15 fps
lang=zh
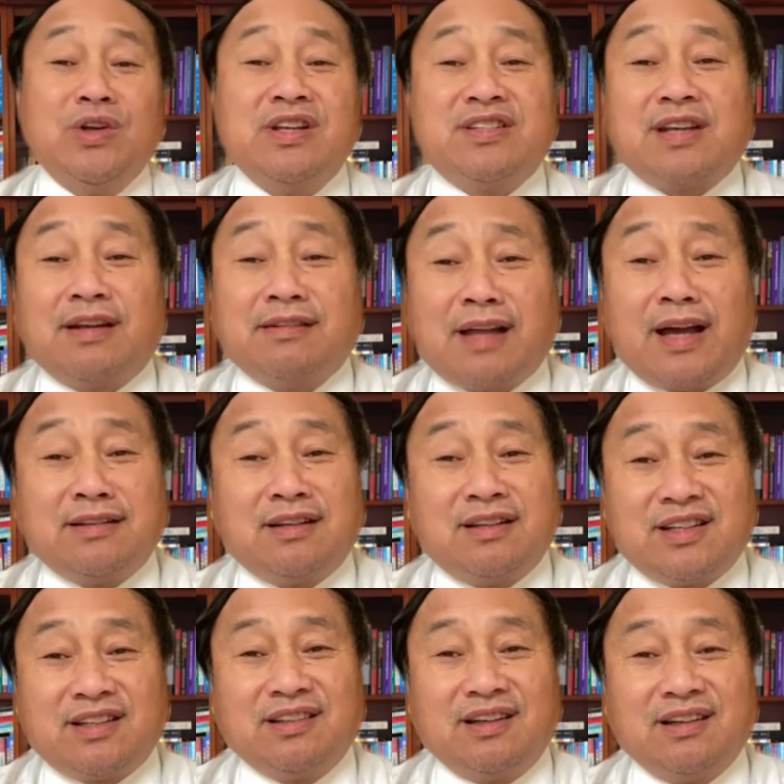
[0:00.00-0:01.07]
现代的
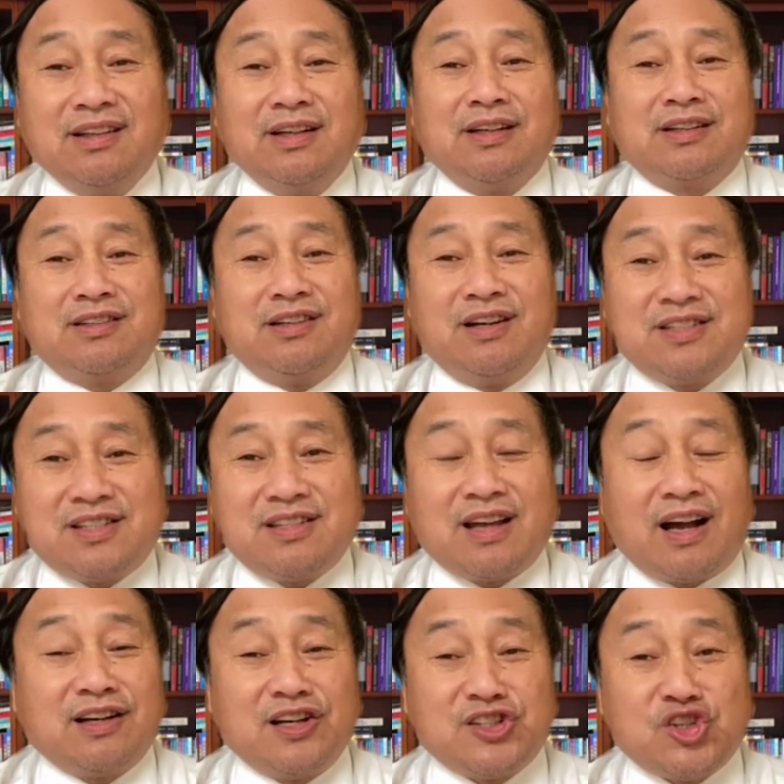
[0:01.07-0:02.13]
这个科技
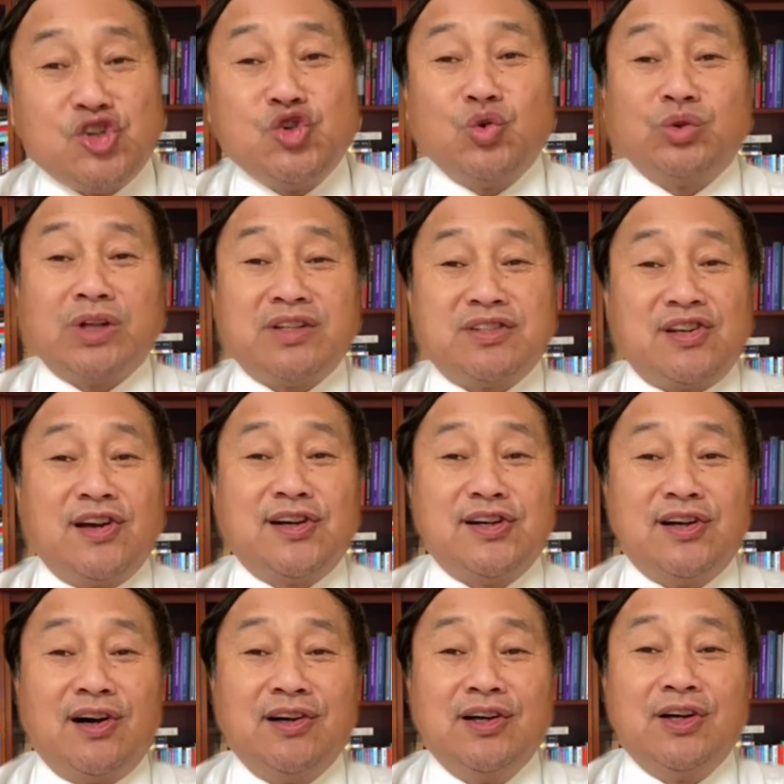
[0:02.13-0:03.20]
啊和金融的结
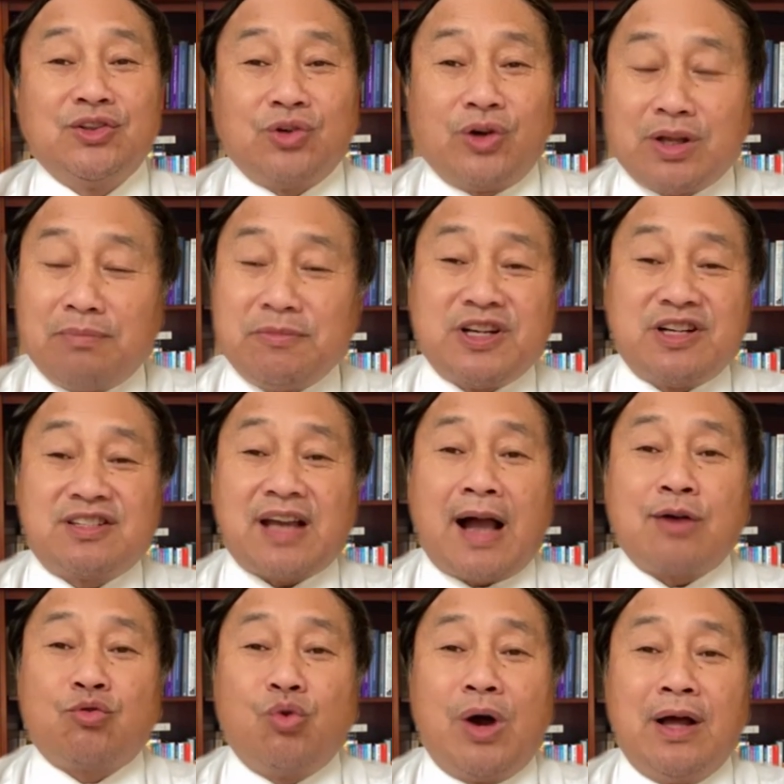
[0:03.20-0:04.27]
合，所以他们是
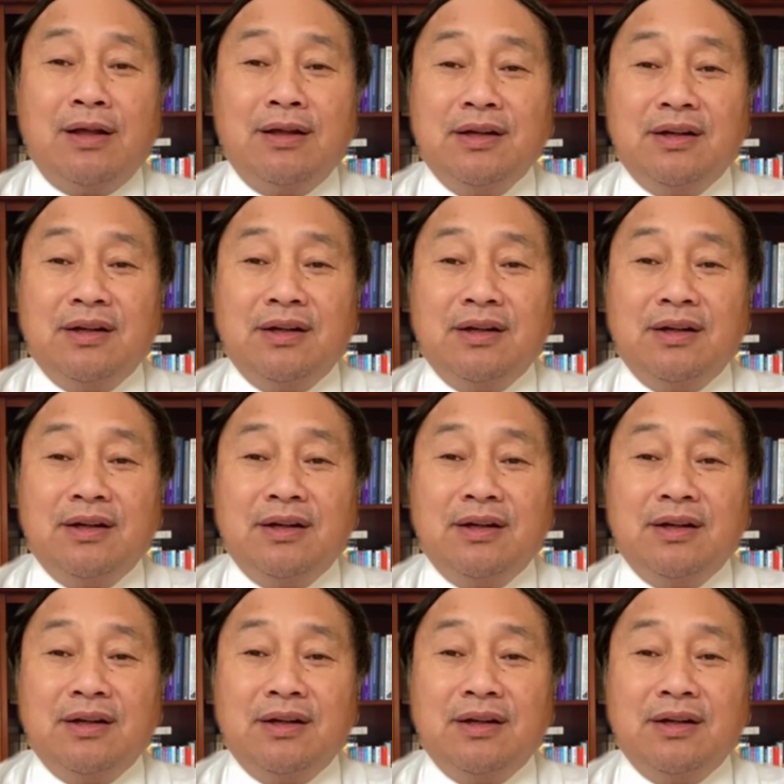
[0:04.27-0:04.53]
瞎管。